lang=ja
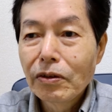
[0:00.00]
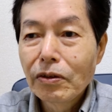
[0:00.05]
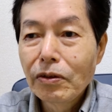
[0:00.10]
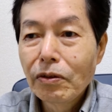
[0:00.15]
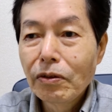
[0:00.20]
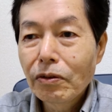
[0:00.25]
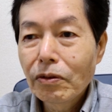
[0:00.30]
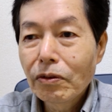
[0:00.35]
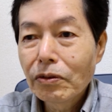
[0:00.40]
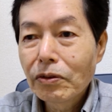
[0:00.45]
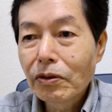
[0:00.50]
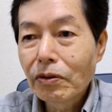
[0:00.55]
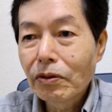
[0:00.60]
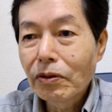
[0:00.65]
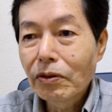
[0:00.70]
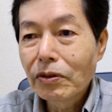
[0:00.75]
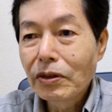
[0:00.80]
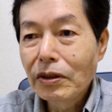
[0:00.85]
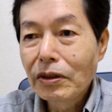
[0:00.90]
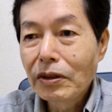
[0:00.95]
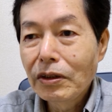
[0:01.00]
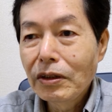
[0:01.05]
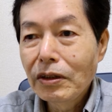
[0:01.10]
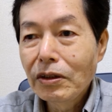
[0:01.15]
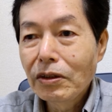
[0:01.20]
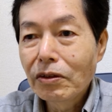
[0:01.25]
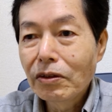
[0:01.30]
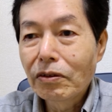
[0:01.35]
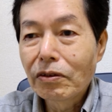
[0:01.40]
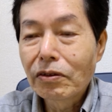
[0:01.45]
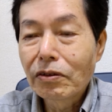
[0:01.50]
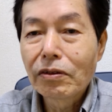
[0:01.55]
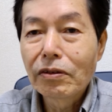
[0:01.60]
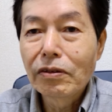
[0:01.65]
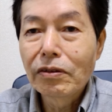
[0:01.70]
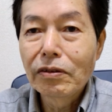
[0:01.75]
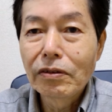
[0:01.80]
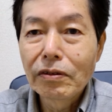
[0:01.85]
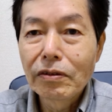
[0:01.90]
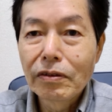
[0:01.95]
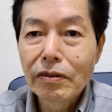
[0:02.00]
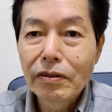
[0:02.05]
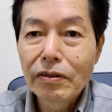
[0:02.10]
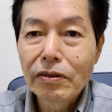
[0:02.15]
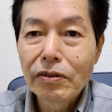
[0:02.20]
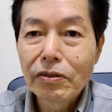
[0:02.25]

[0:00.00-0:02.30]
道成寺人情という